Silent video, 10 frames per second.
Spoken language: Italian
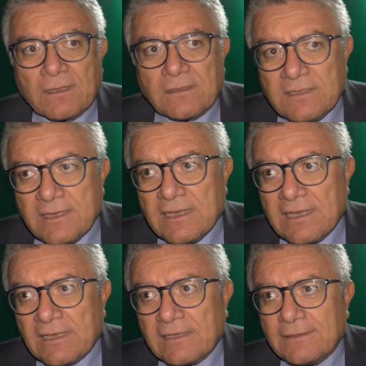di
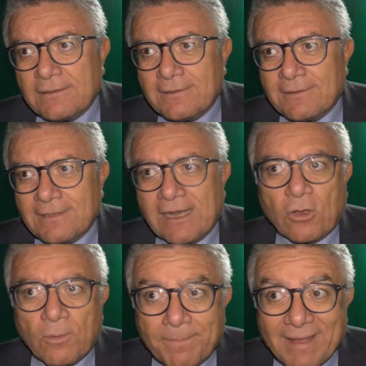nel
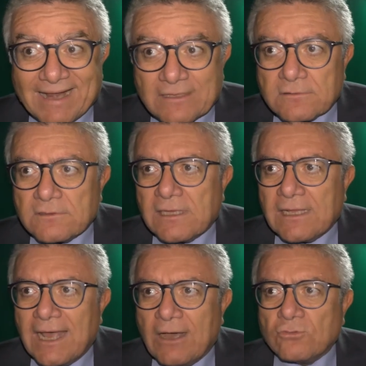comparto
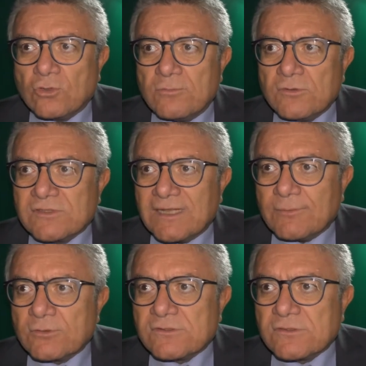degli autobus, della
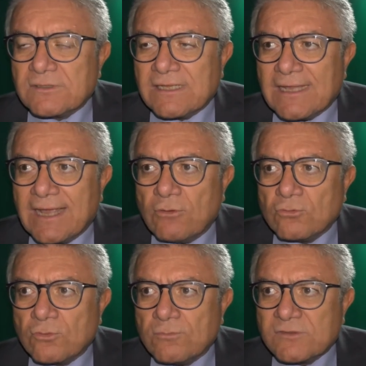produzione degli
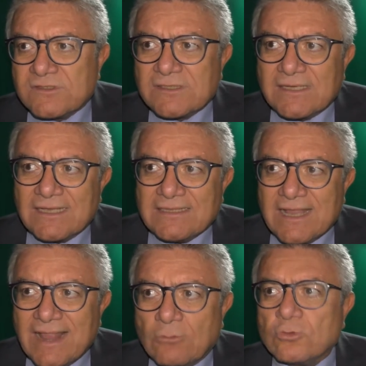autobus e
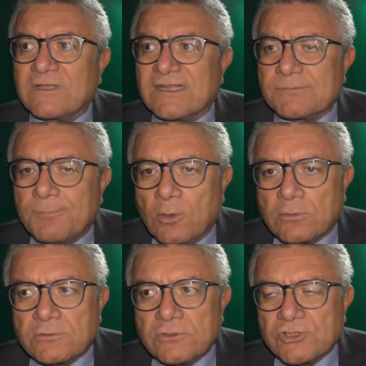
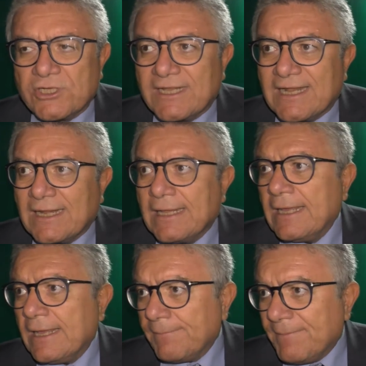dell'autotrasporto in
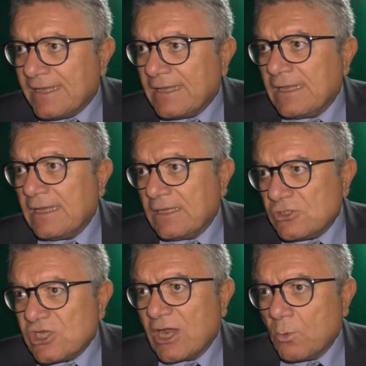generale, beh,
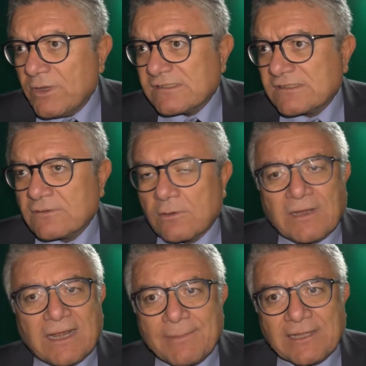già questo è
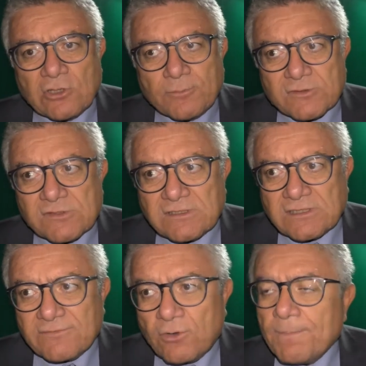un elemento
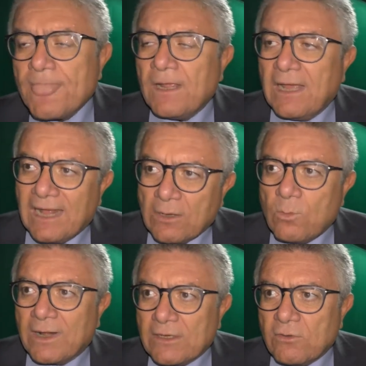positivo al
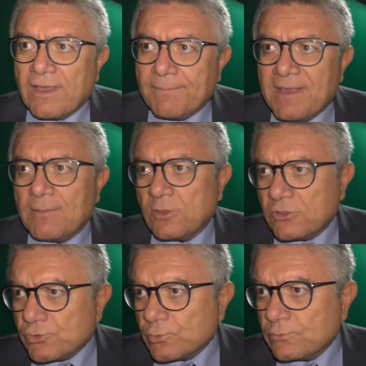quale noi abbiamo
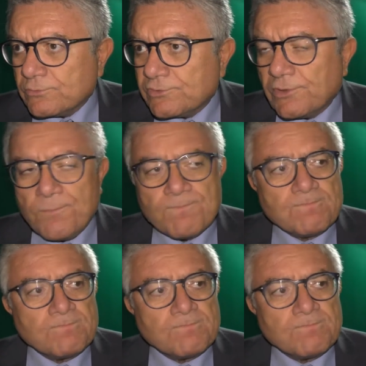aggiunto